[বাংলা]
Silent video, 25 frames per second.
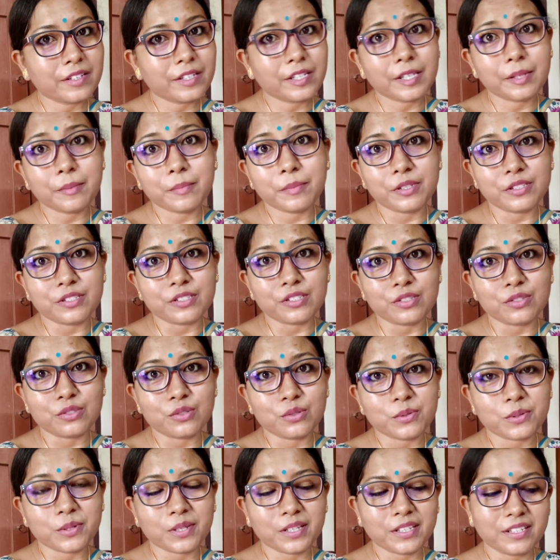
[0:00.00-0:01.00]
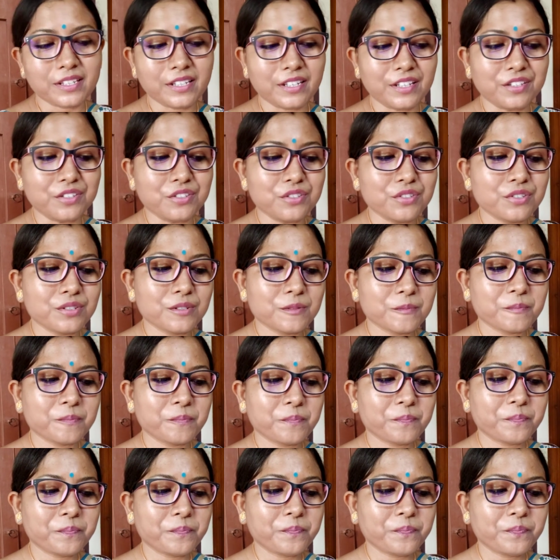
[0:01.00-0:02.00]
কি বিচিত্রই দেশ
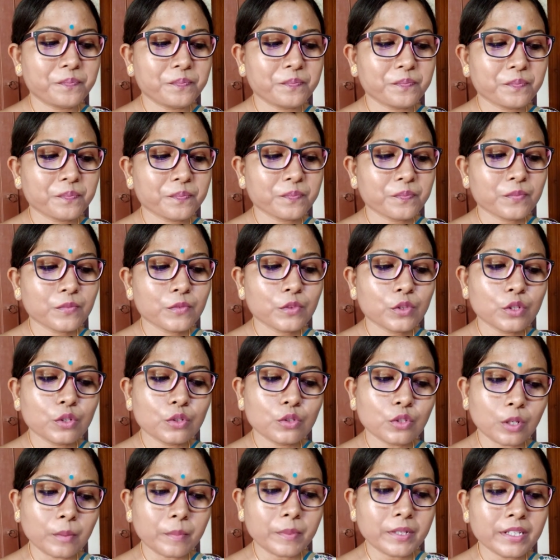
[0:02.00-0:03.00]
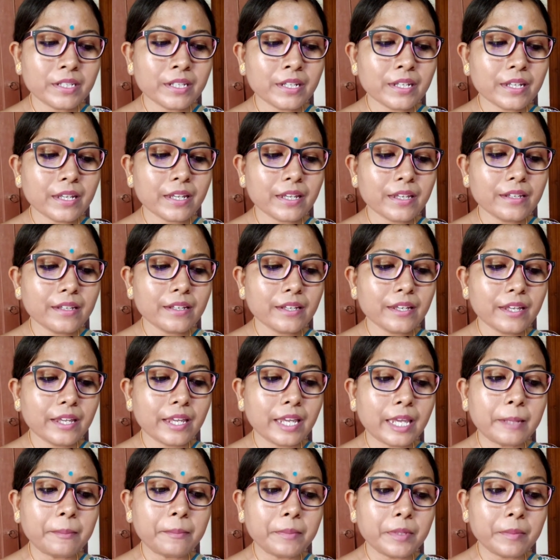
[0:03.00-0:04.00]
তো তবে থেকেই
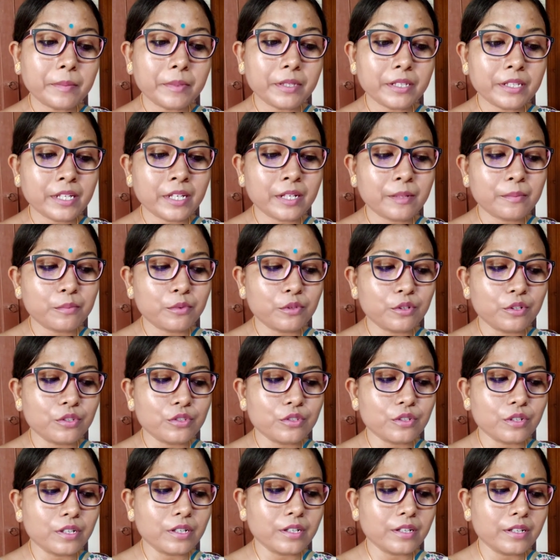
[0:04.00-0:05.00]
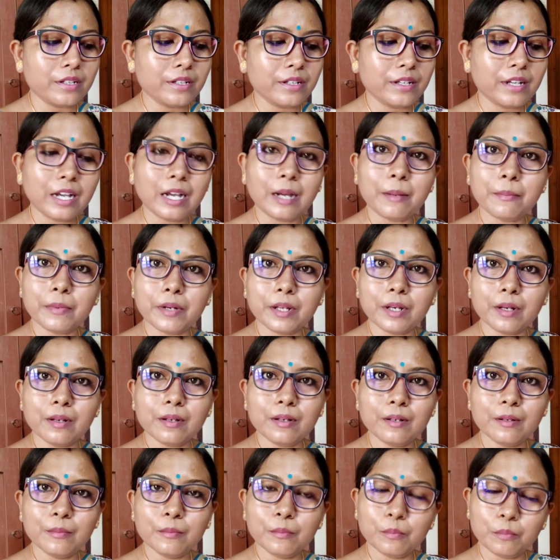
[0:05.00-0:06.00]
এই বিবিধের পরিচয় আমরা
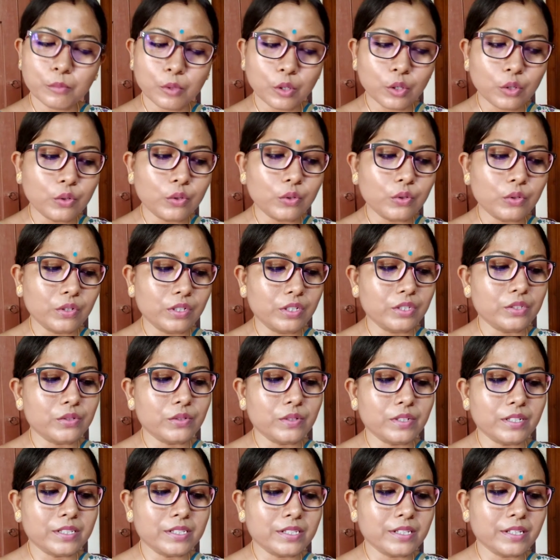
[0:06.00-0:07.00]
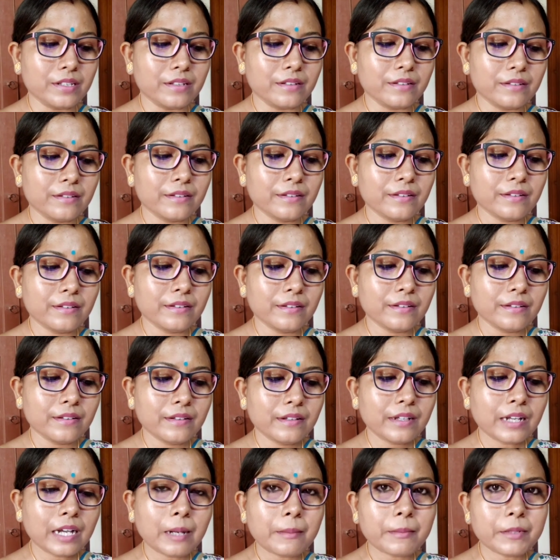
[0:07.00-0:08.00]
বহন করে চলেছি
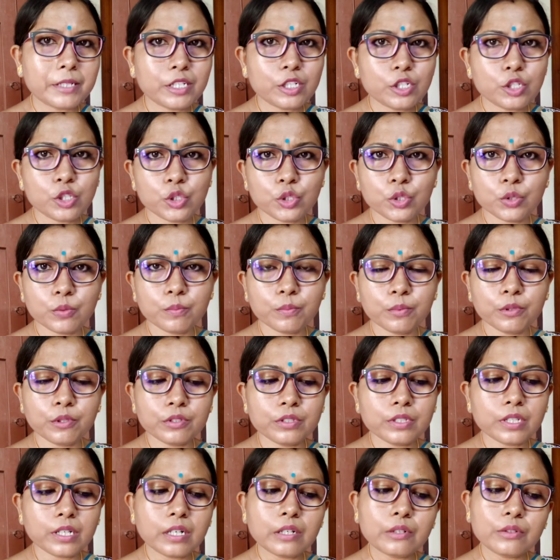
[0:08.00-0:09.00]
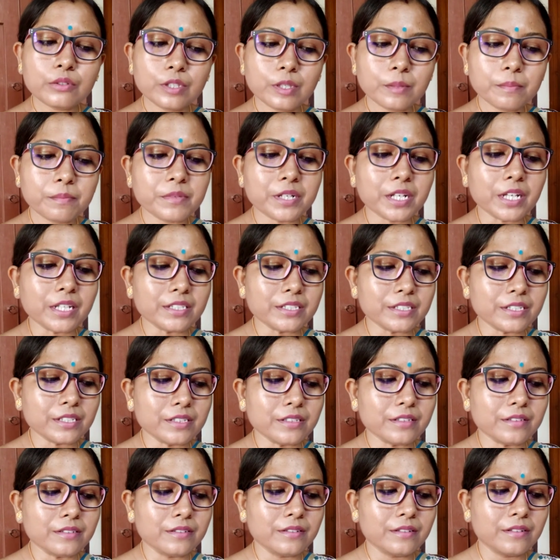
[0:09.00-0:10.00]
আমাদের সভ্যতা অতি প্রাচীন